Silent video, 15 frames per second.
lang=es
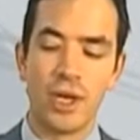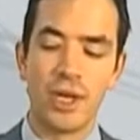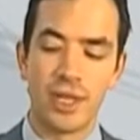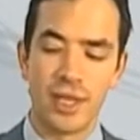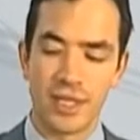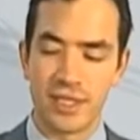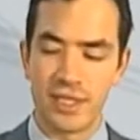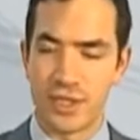
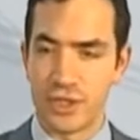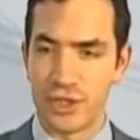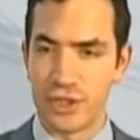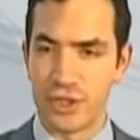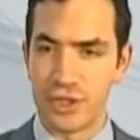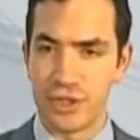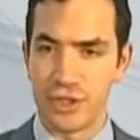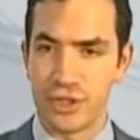
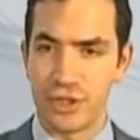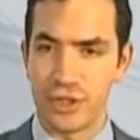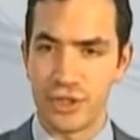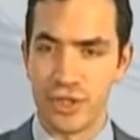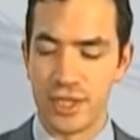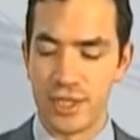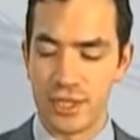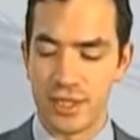RS232 o
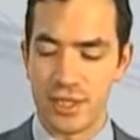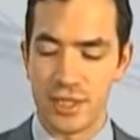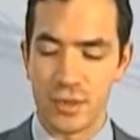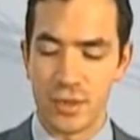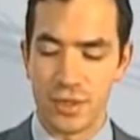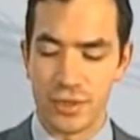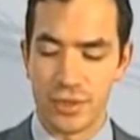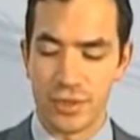con
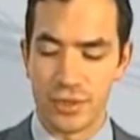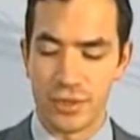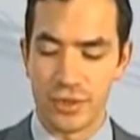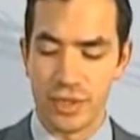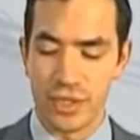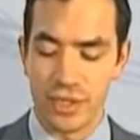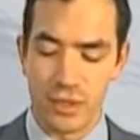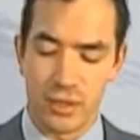
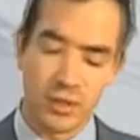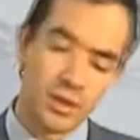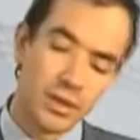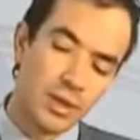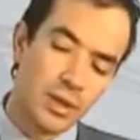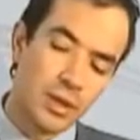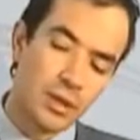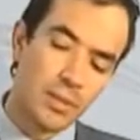RS485.
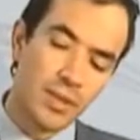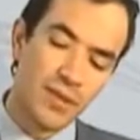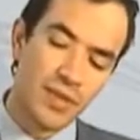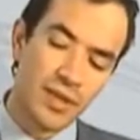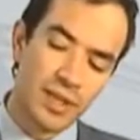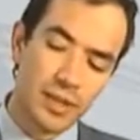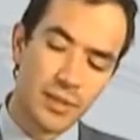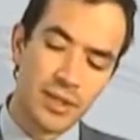
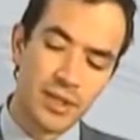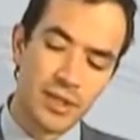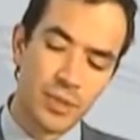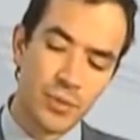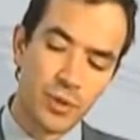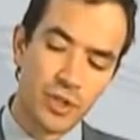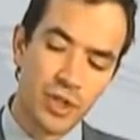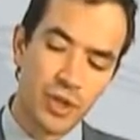Perfectamente, yo
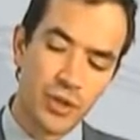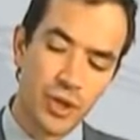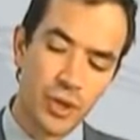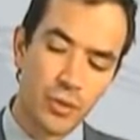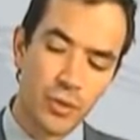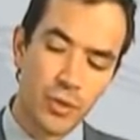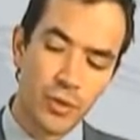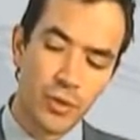puedo seleccionar
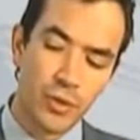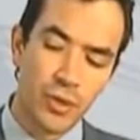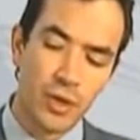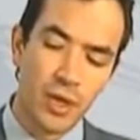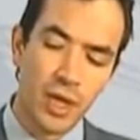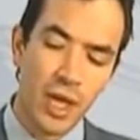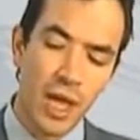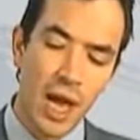un módulo,
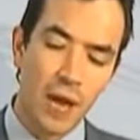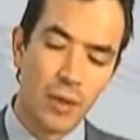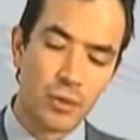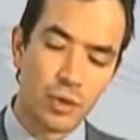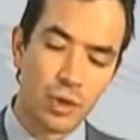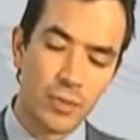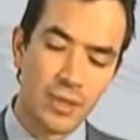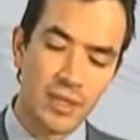
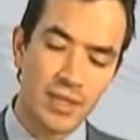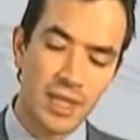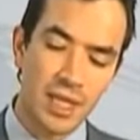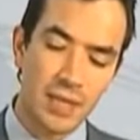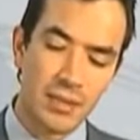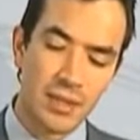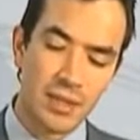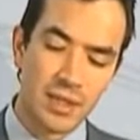
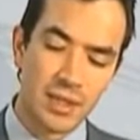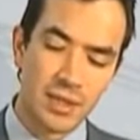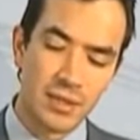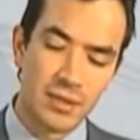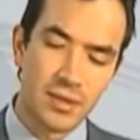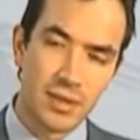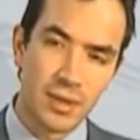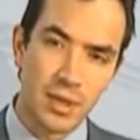automáticamente
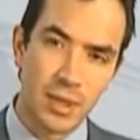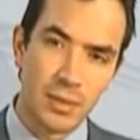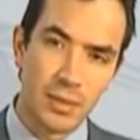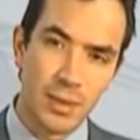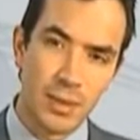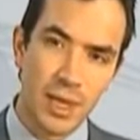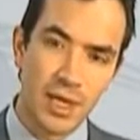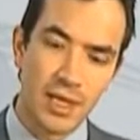me
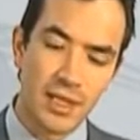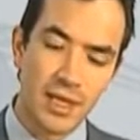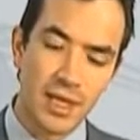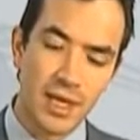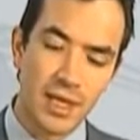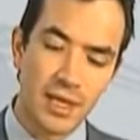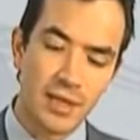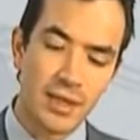va a
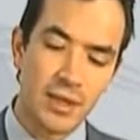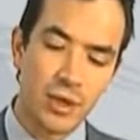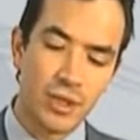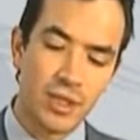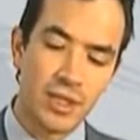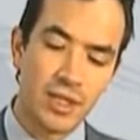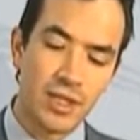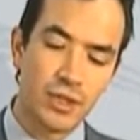indicar,
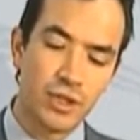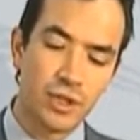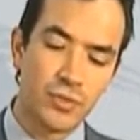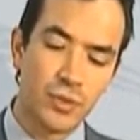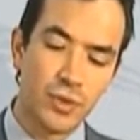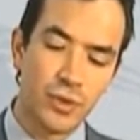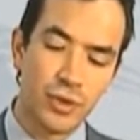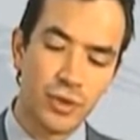oye, estos
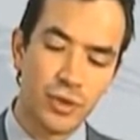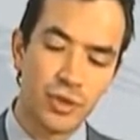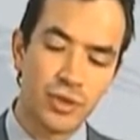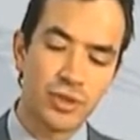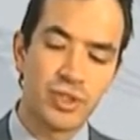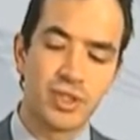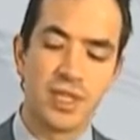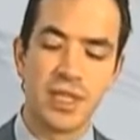módulos
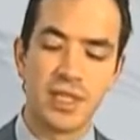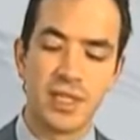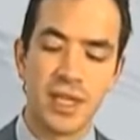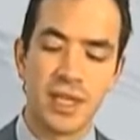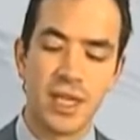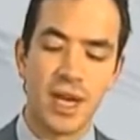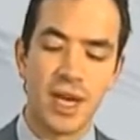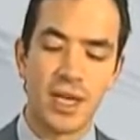se
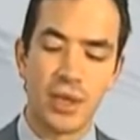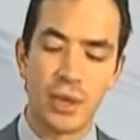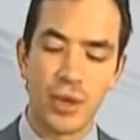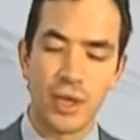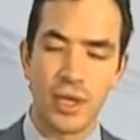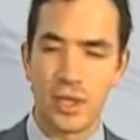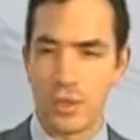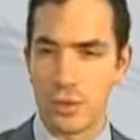añaden a la
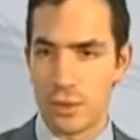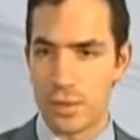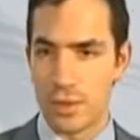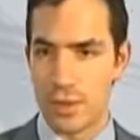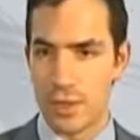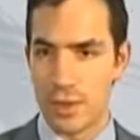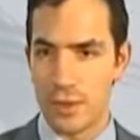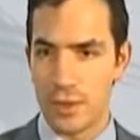izquierda de tu
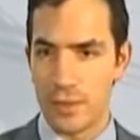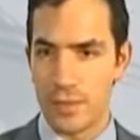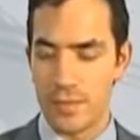PLC.